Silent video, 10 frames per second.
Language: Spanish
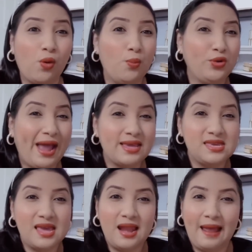como una
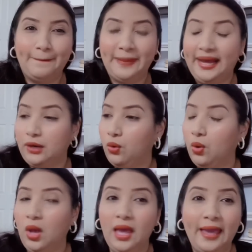hiel,
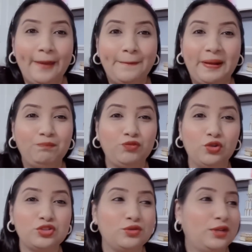amargo,
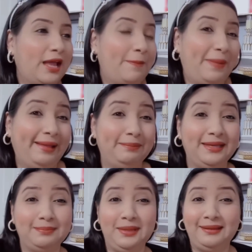espantoso y las
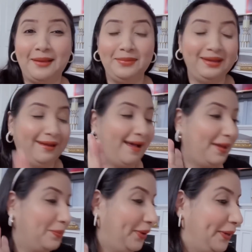vitaminas,
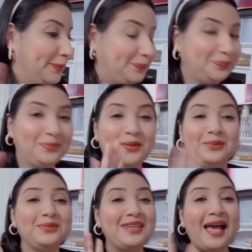ay bueno.
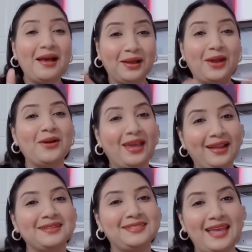Ya creo
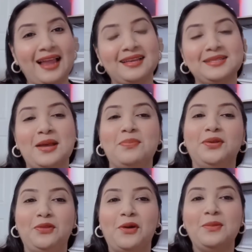que si alguien se ha
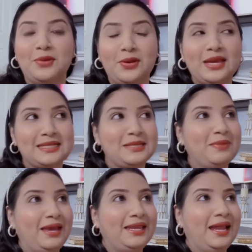puesto como yo ya se
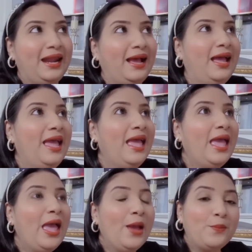imaginará.
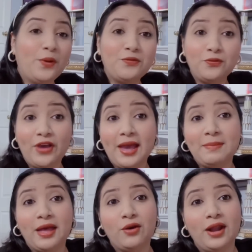Pues fue
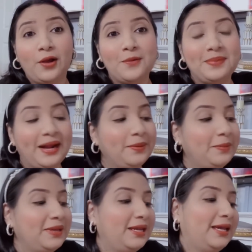amadora a comprarme,
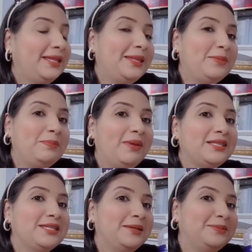miren, este es mi pacha.